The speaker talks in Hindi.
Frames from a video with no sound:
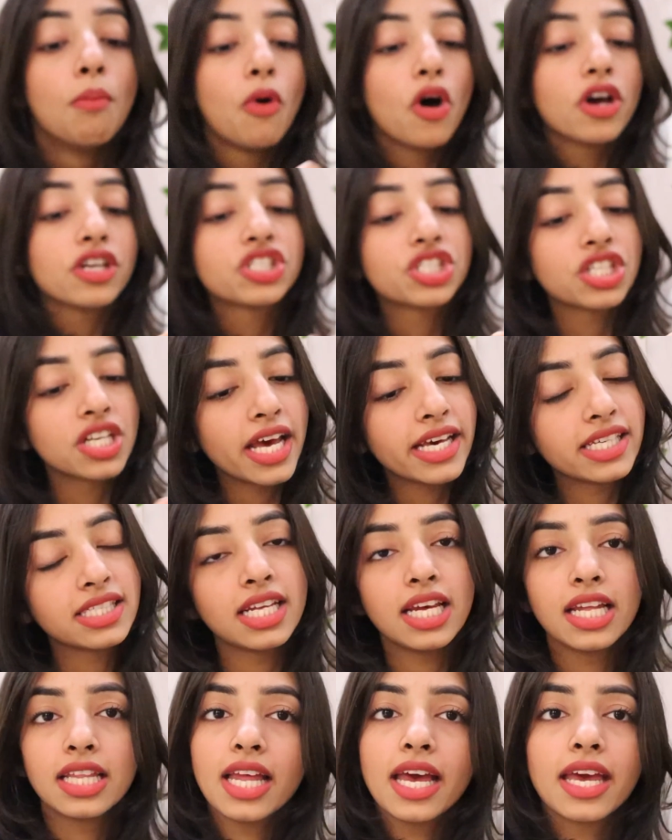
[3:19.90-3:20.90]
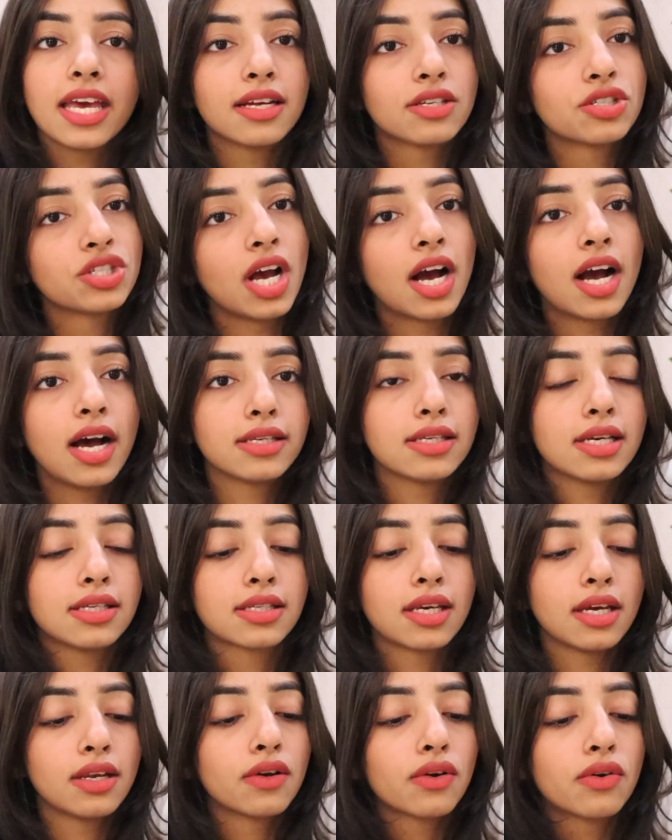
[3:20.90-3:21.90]
मॉइस्चराइज देता है अच्छा खासा
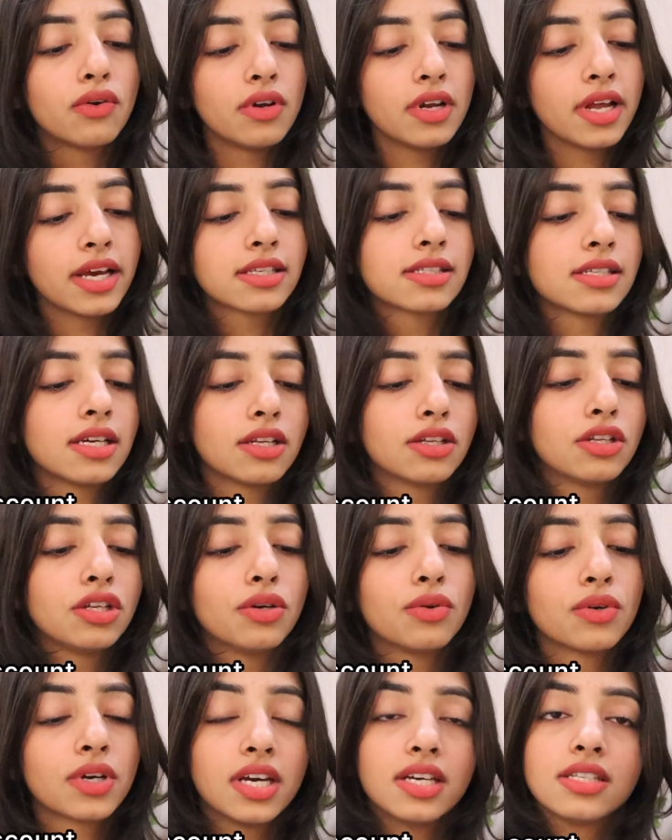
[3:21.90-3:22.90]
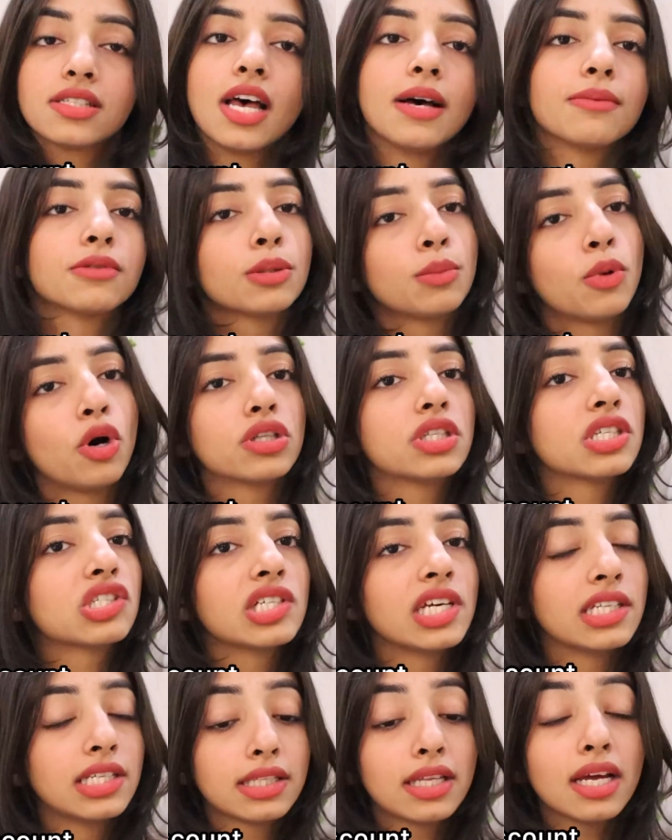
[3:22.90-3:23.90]
स्किन को लाइक सर्दियों के हिसाब से बहुत
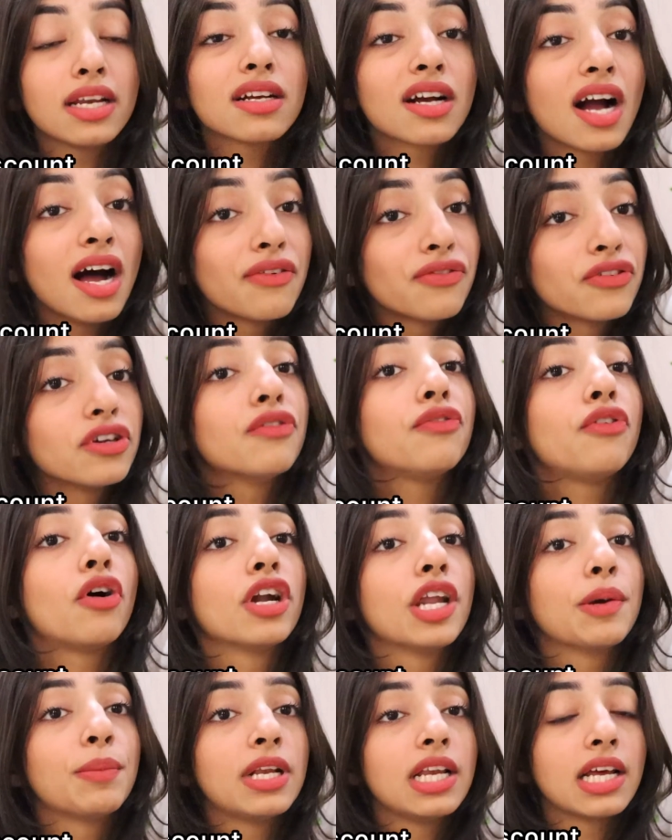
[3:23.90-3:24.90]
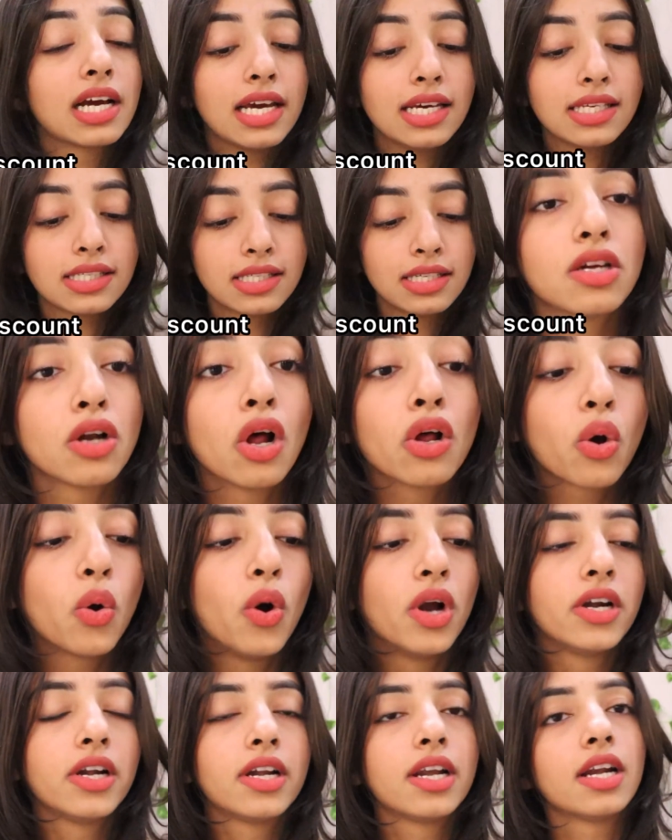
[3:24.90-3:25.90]
अच्छा देता है एंड काफी अफोर्डेबल है इस तरह
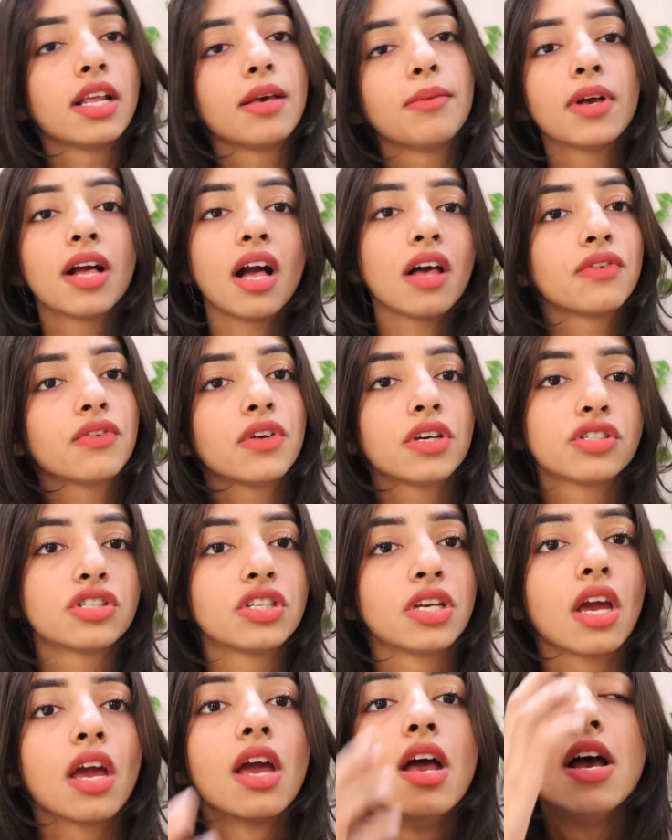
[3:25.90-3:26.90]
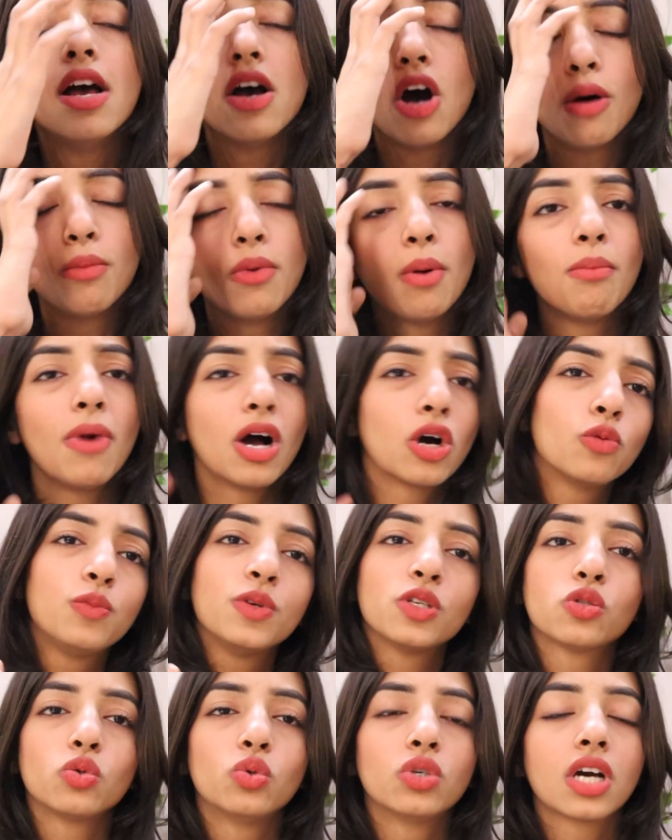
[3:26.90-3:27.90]
क्वांटिटी भी काफी अच्छी है और मम्मा को
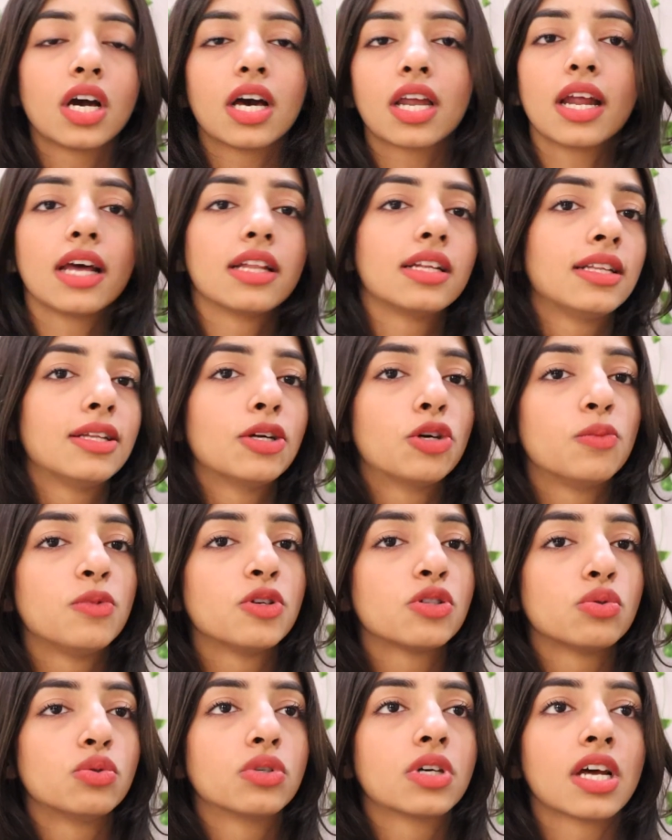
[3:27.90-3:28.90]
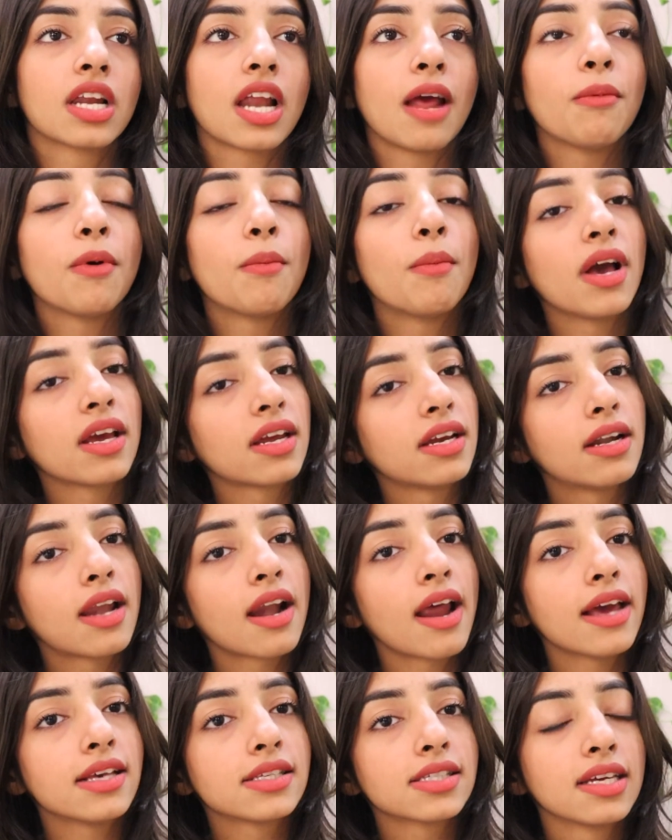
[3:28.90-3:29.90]
भी सूट कर रहा है दीदी को भी सूट कर रहा है मम्मा की
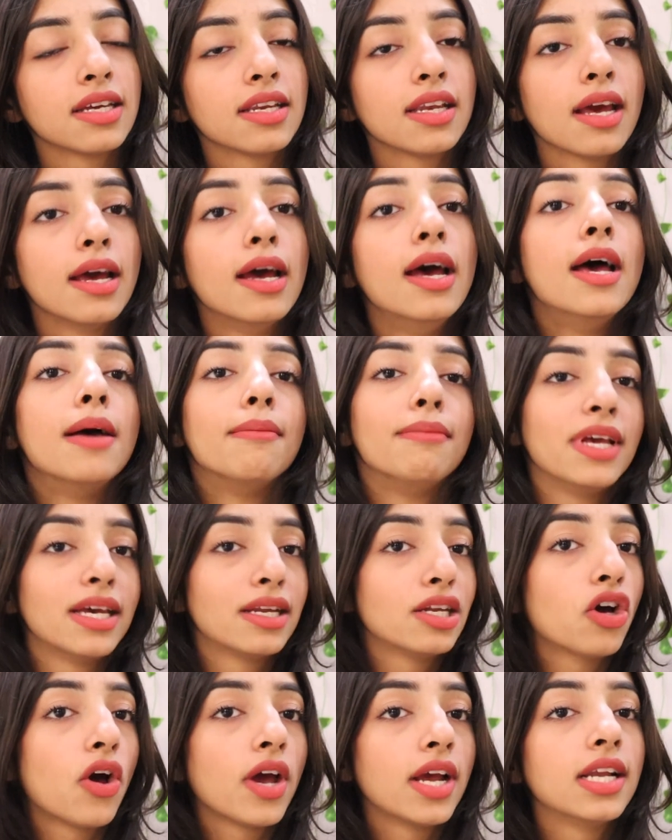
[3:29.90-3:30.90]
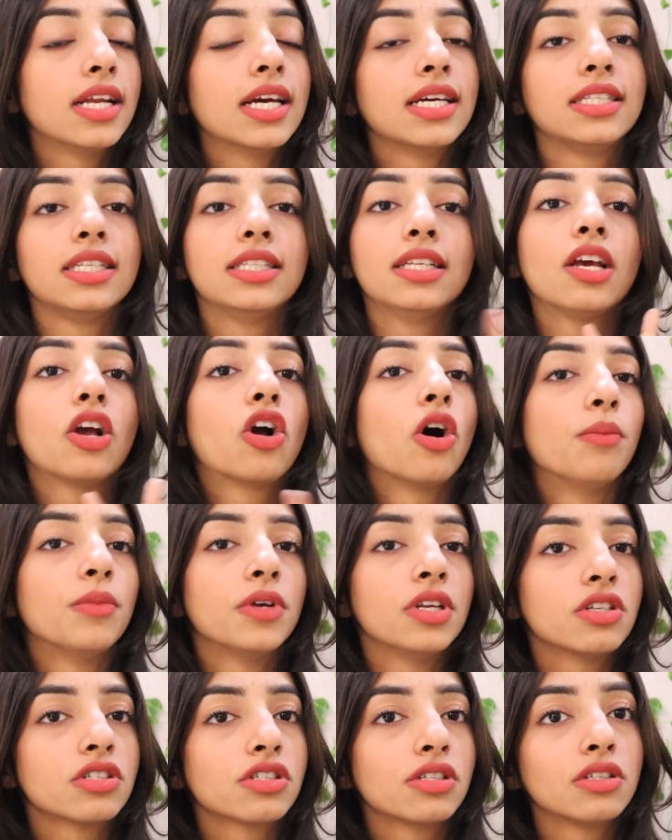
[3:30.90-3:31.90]
ड्राई स्किन है मेरी ऑयली है दीदी
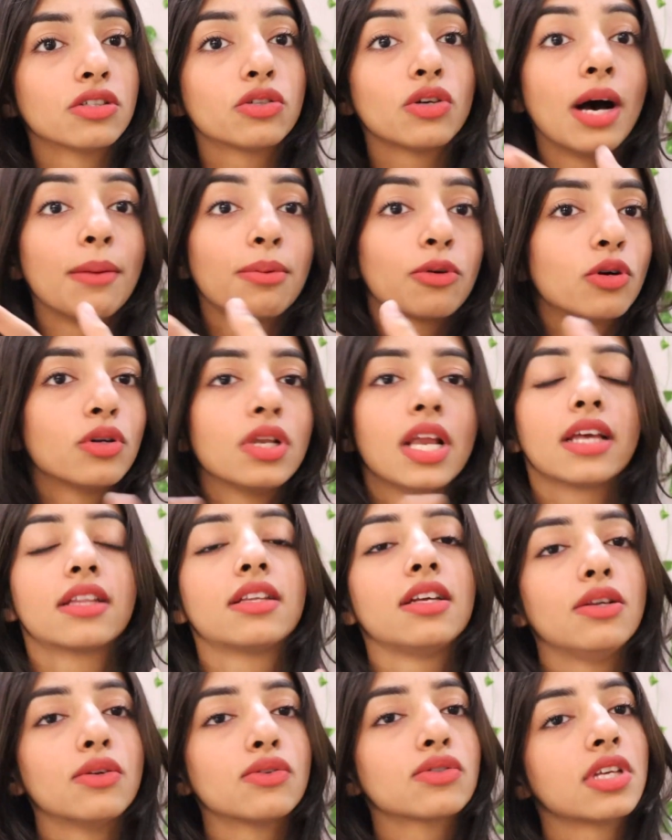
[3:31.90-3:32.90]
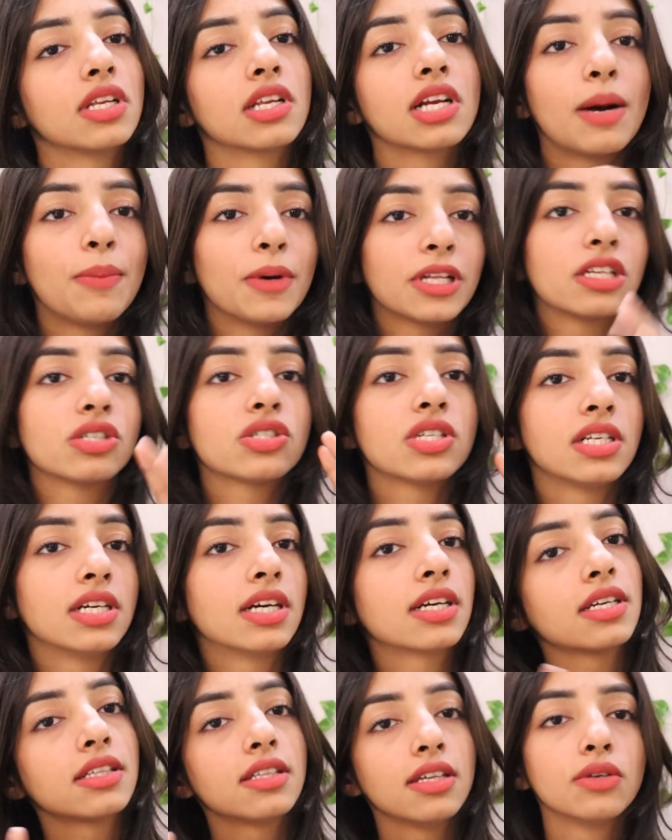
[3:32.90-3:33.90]
कॉम्बिनेशन है तो आपको लाइक तीनों स्किन का पता चल
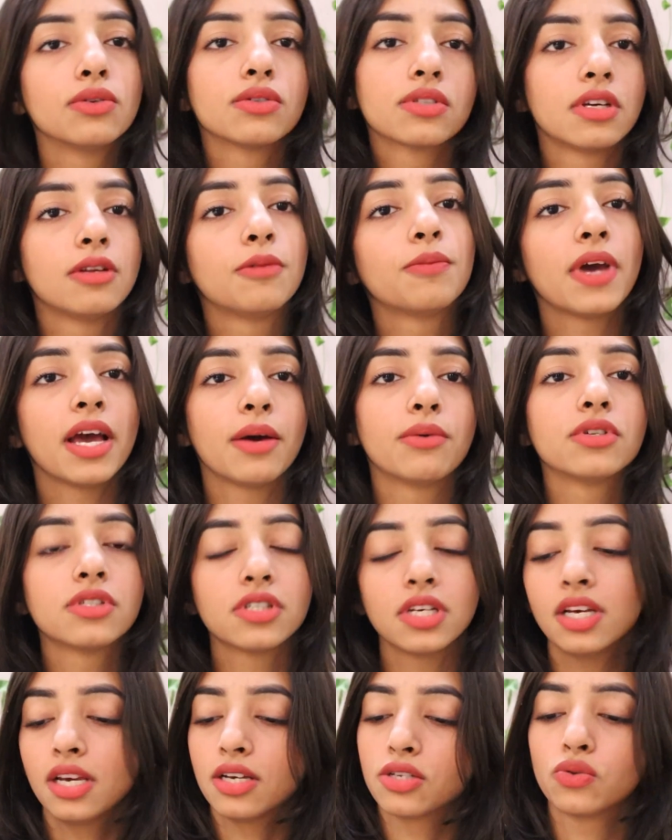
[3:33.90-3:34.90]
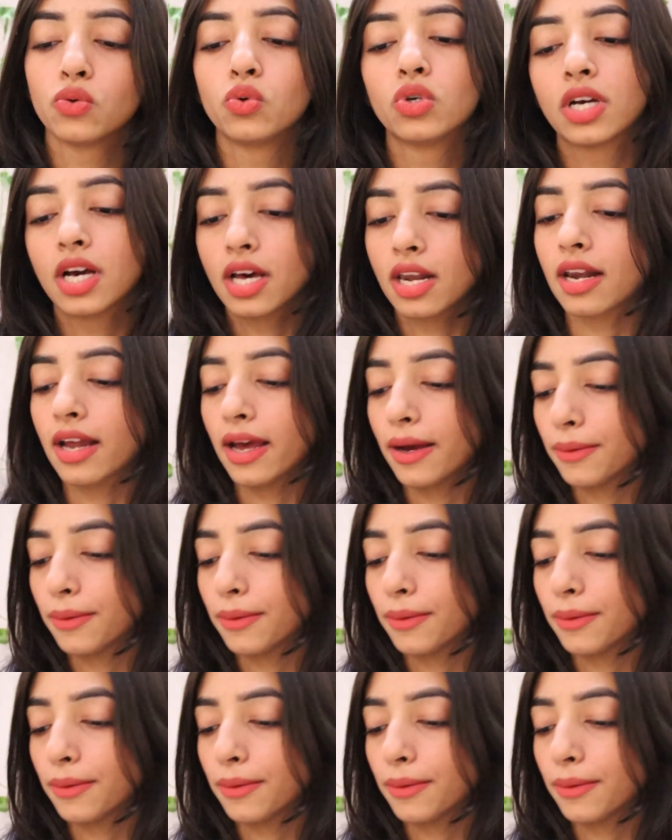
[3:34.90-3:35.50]
गया कि तीनों स्किन पे आई वुड से ये सूट कर रहा